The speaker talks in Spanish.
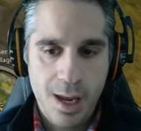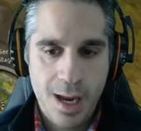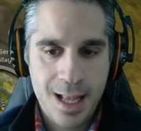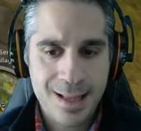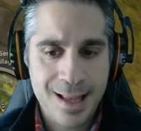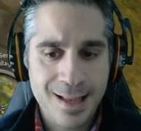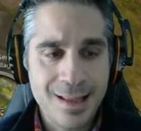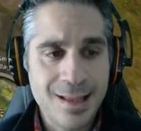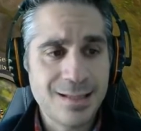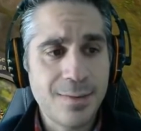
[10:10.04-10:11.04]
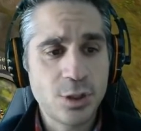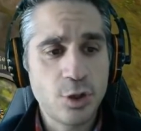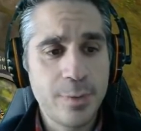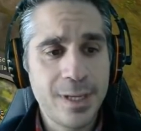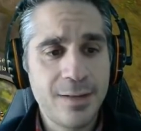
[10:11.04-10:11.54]
El standard de
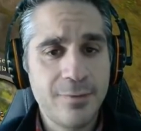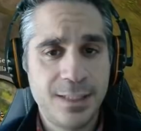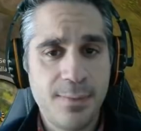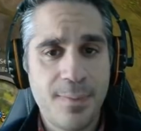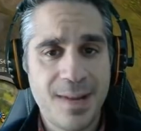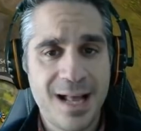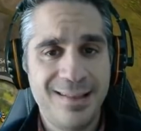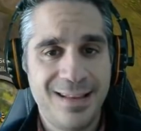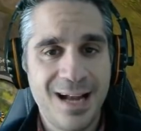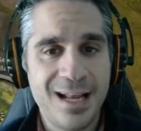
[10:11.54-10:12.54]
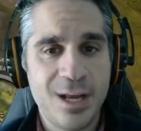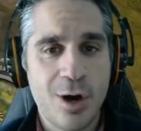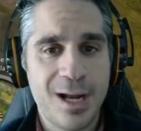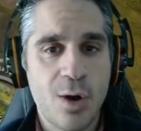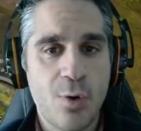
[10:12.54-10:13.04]
solo viene, sirve para entrar y
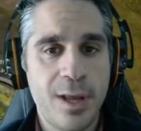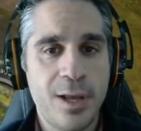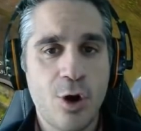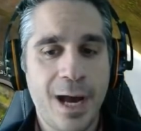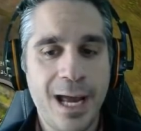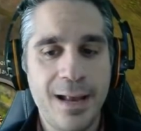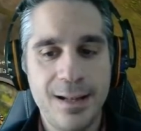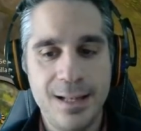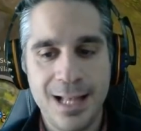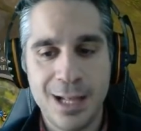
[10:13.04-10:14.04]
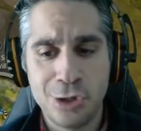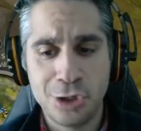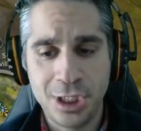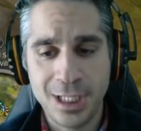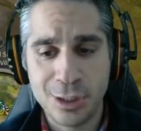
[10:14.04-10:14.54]
coger, la, y coger las
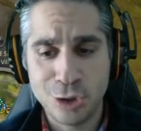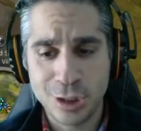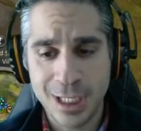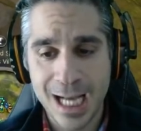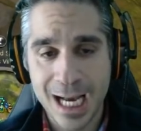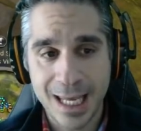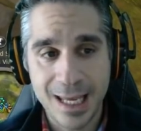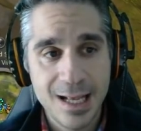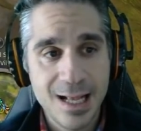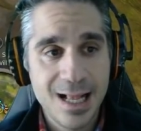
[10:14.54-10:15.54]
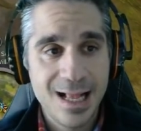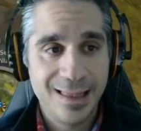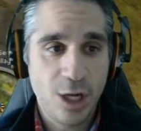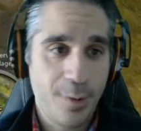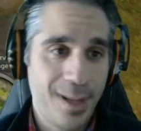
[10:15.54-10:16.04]
notitas que nos salen aquí
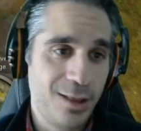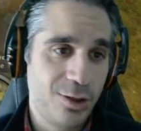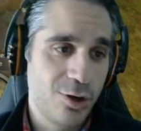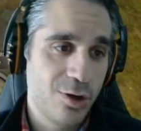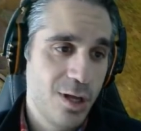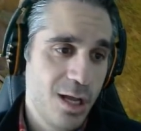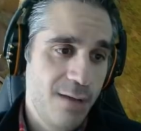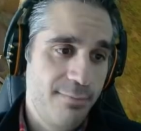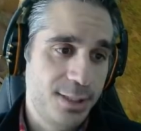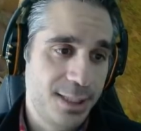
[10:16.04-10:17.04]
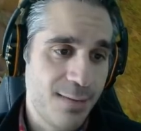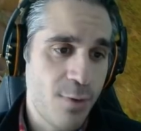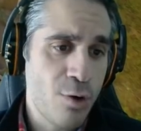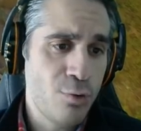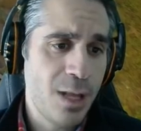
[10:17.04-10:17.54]
de los eventos. Pero si
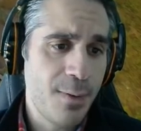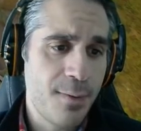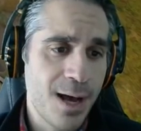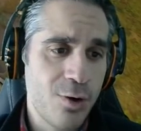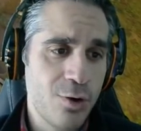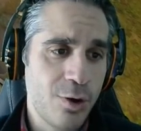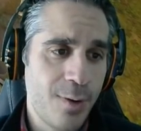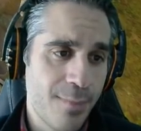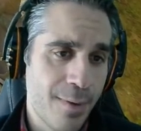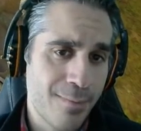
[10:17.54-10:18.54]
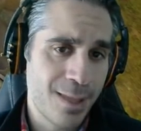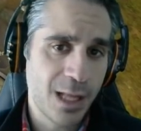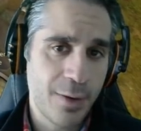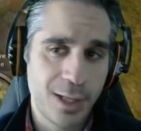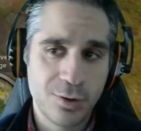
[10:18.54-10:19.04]
estamos en un level bajo, a ver, me han
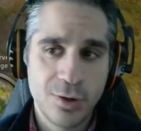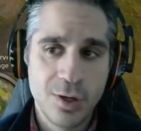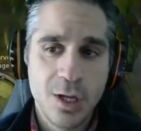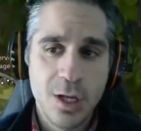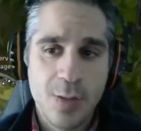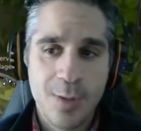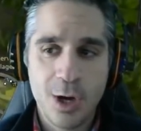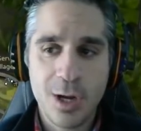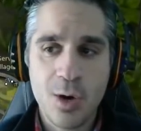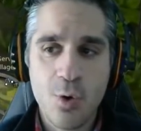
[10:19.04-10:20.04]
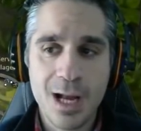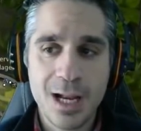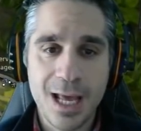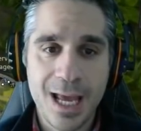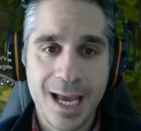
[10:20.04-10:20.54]
mandado esto. Lo mejor es
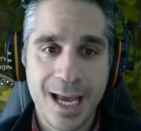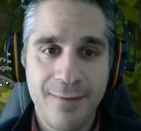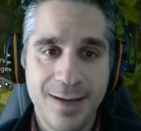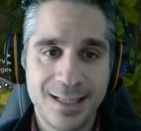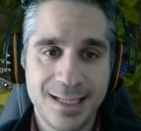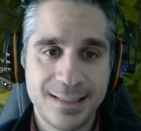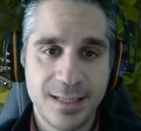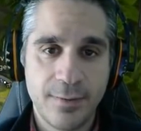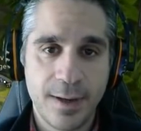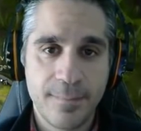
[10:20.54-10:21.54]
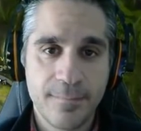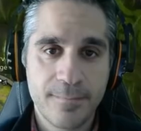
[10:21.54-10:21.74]
jugar en el Falta Server.